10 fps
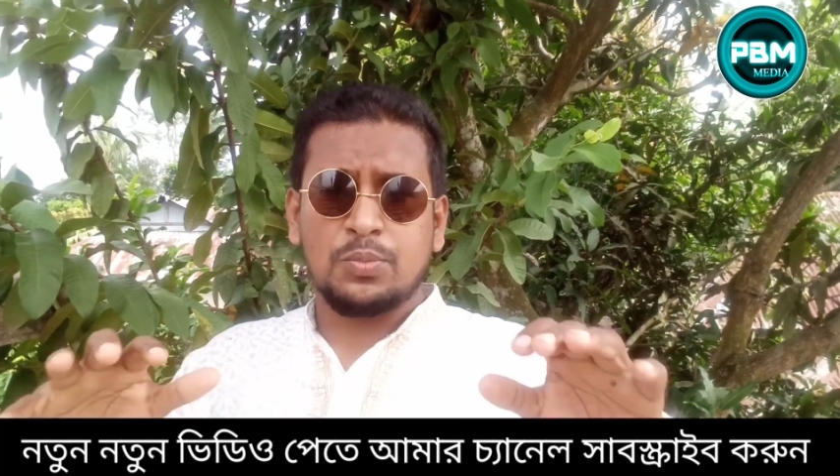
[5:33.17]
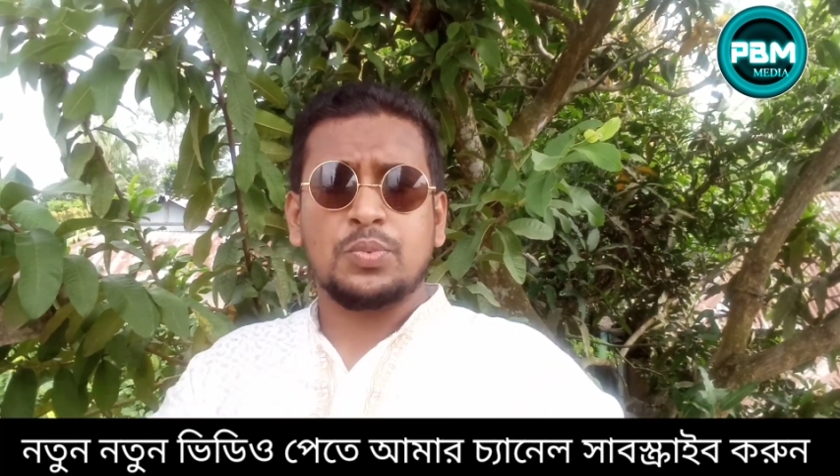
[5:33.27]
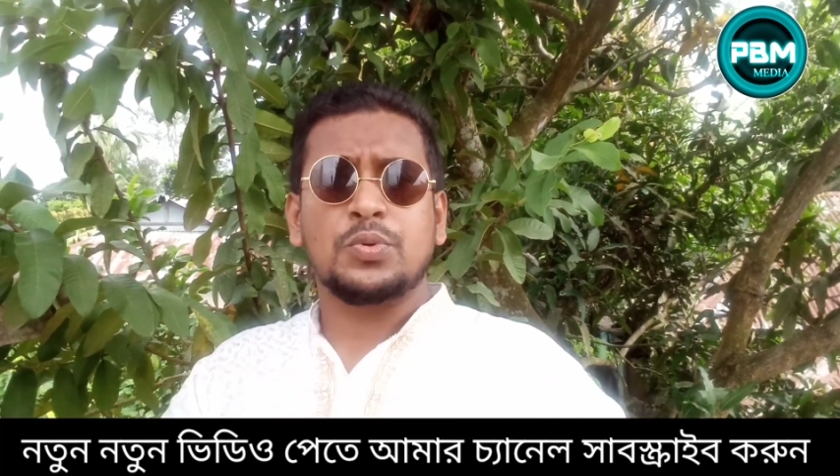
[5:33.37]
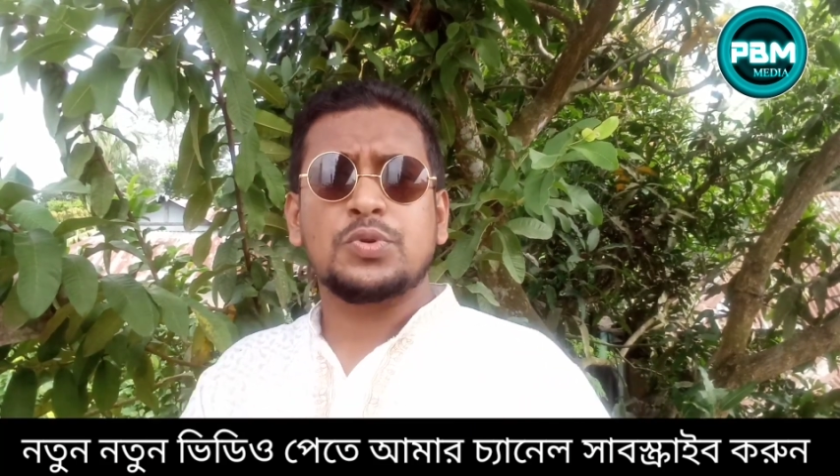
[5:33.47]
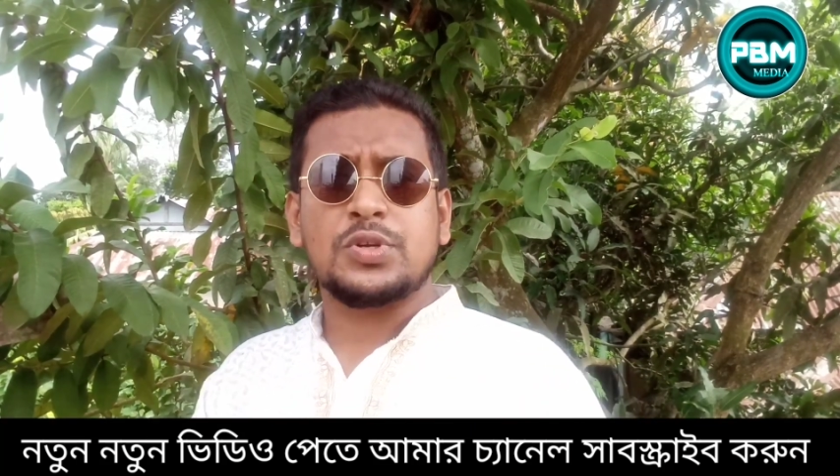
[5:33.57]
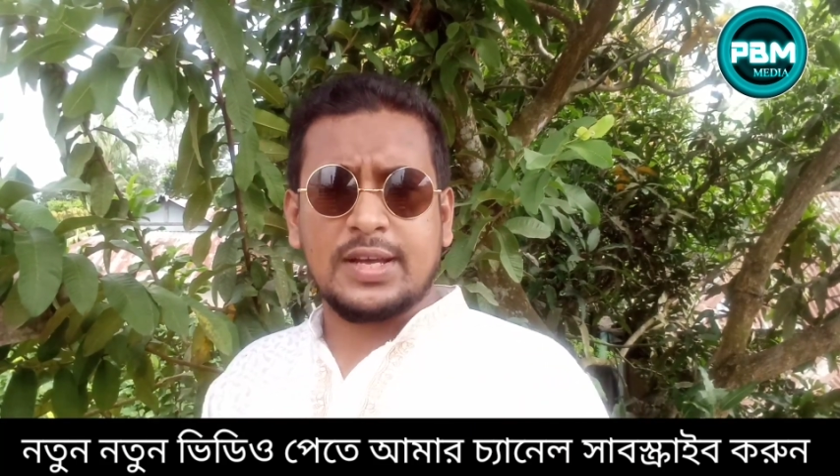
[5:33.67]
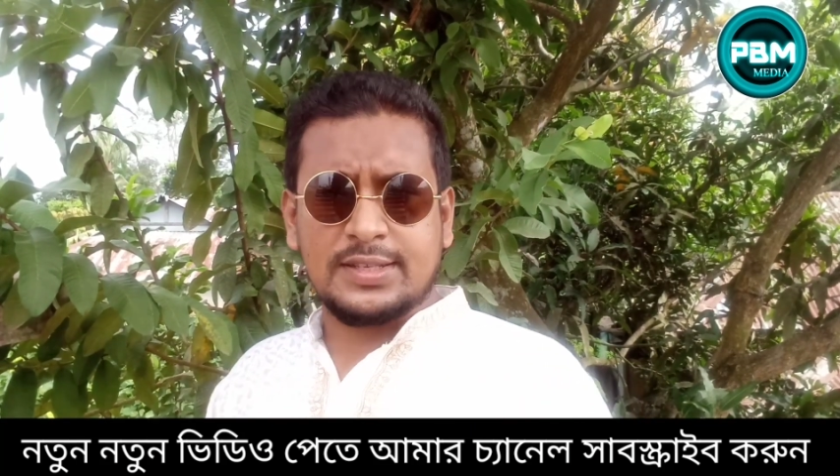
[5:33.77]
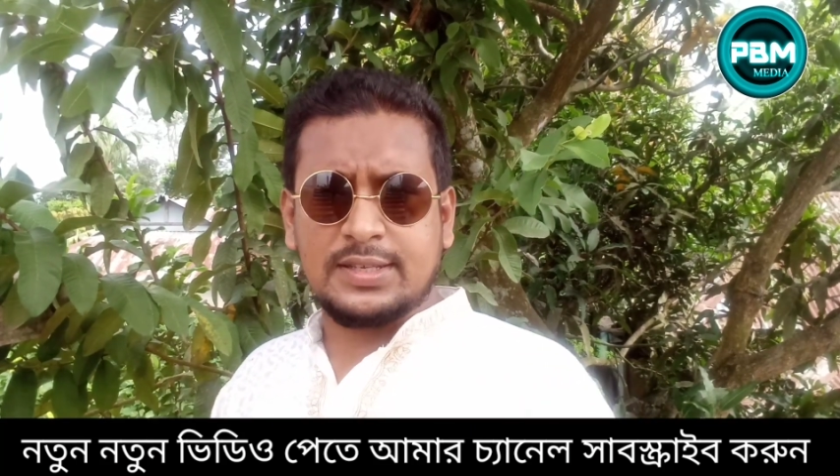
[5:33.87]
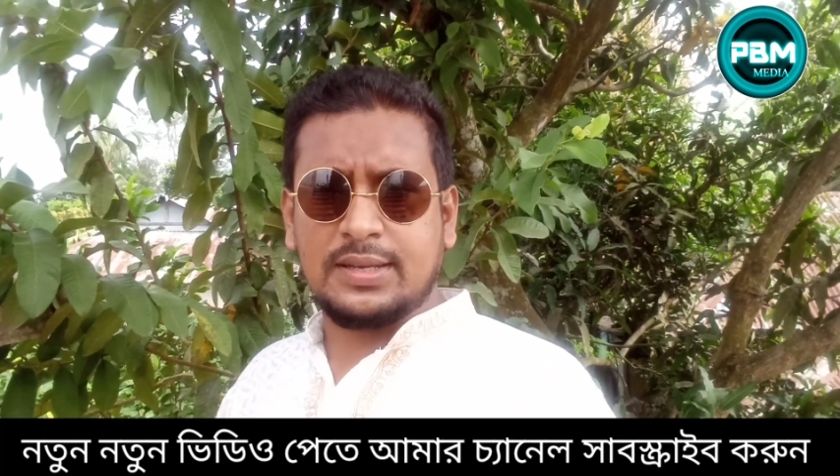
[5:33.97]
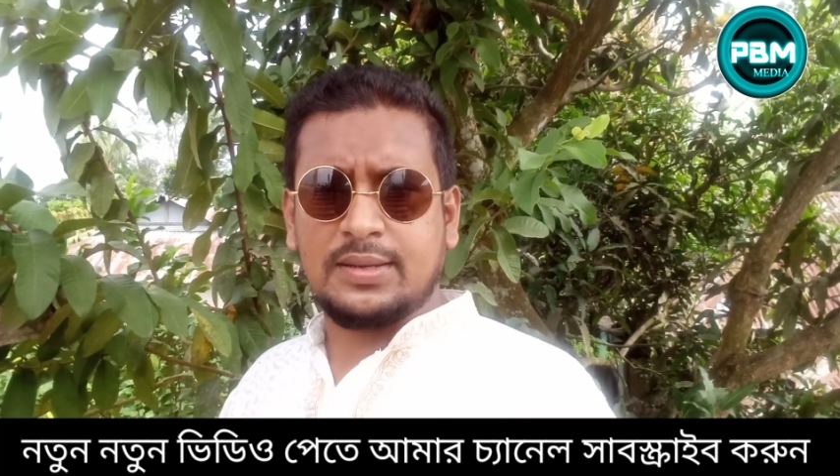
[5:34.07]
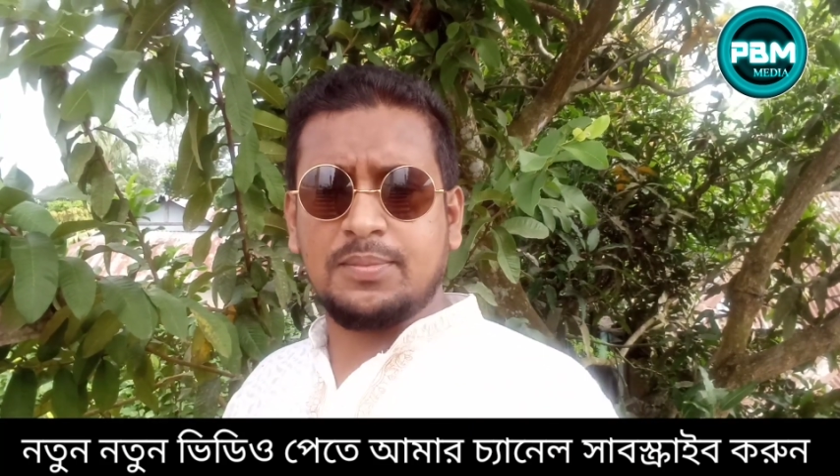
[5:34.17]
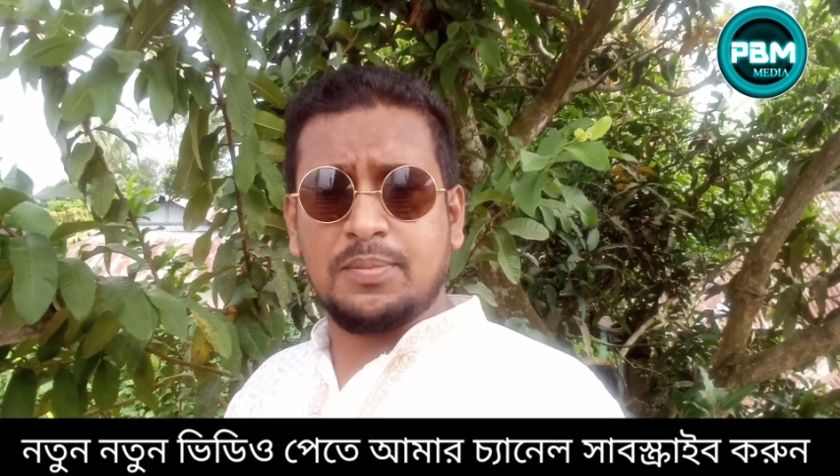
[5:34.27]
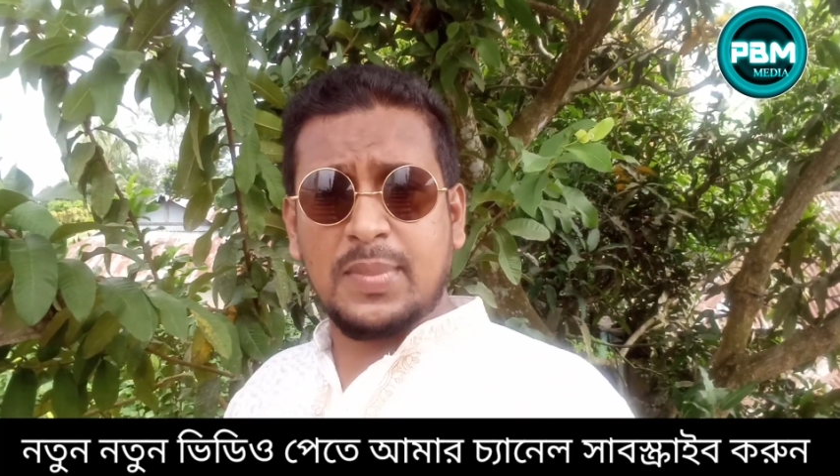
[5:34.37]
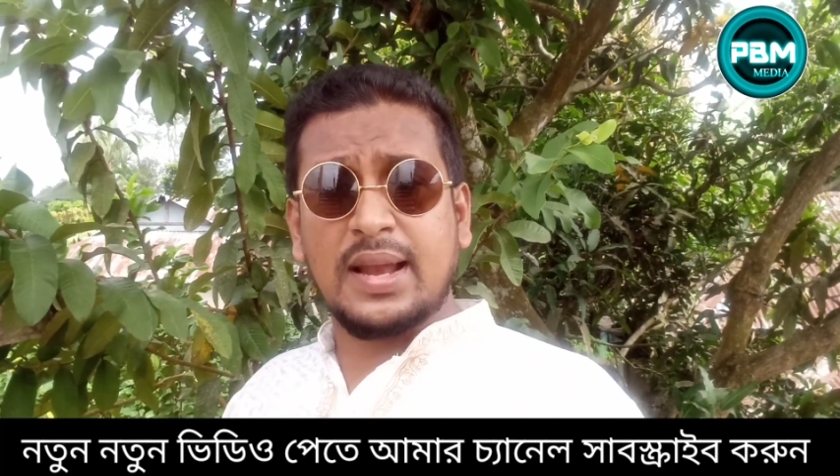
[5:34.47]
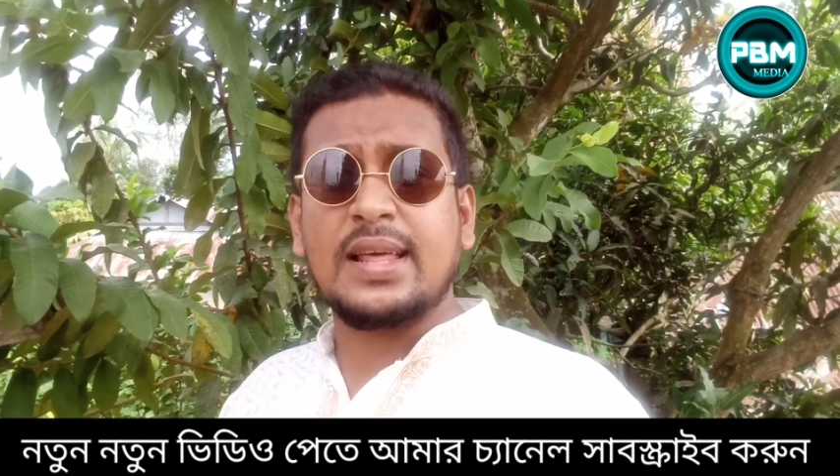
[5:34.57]
পুরুষ আছে
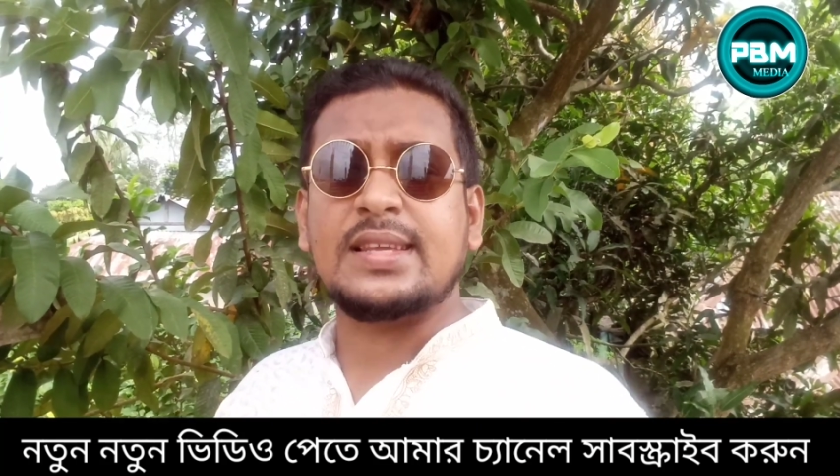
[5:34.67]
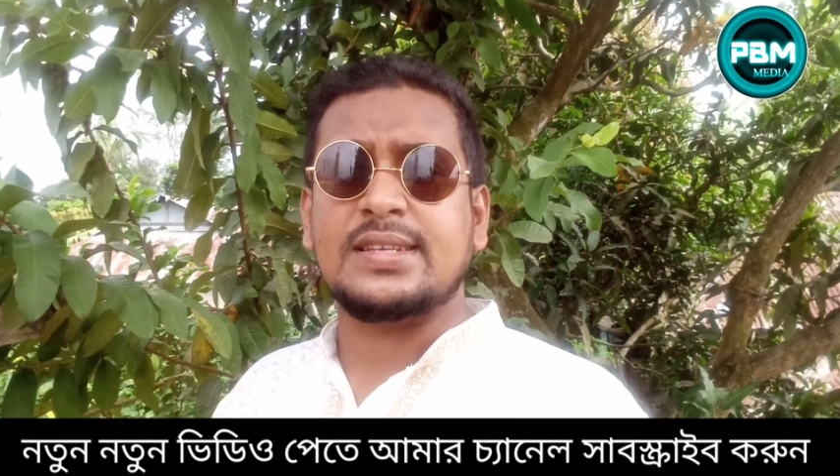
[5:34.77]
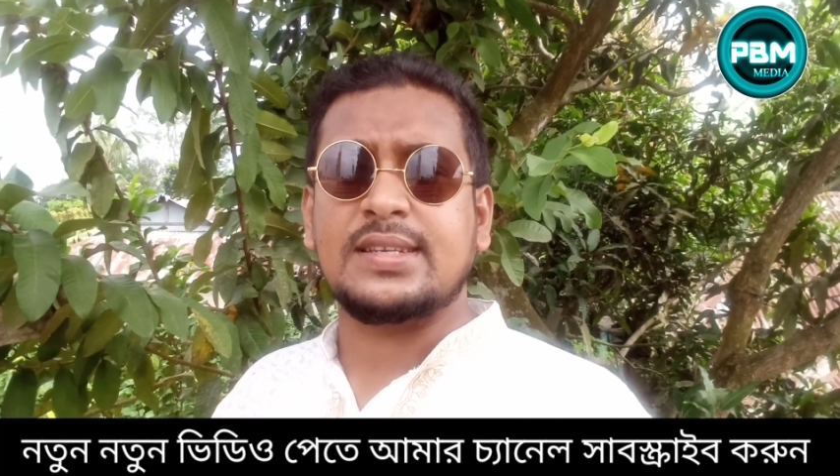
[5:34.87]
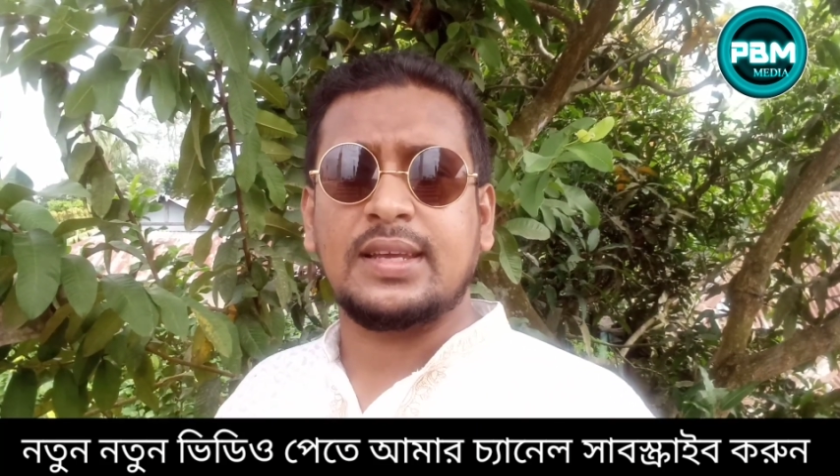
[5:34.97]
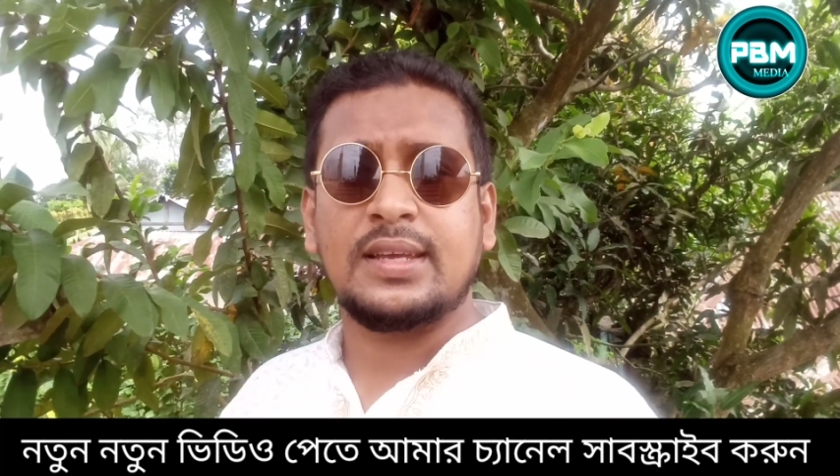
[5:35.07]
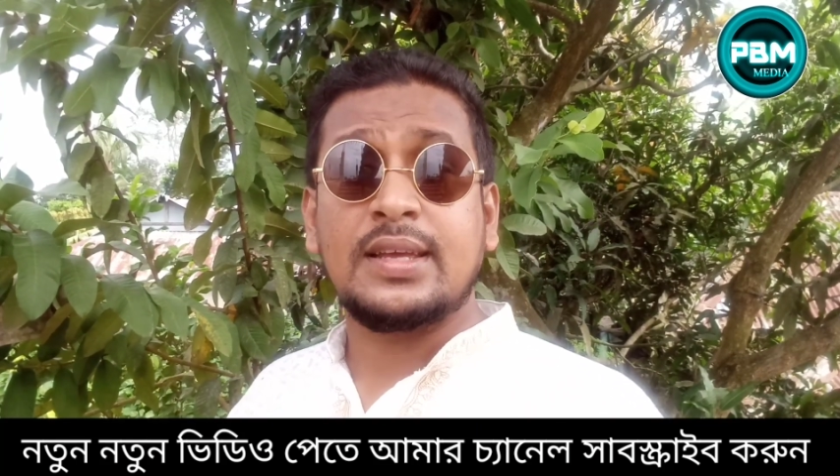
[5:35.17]
বাংলাদেশে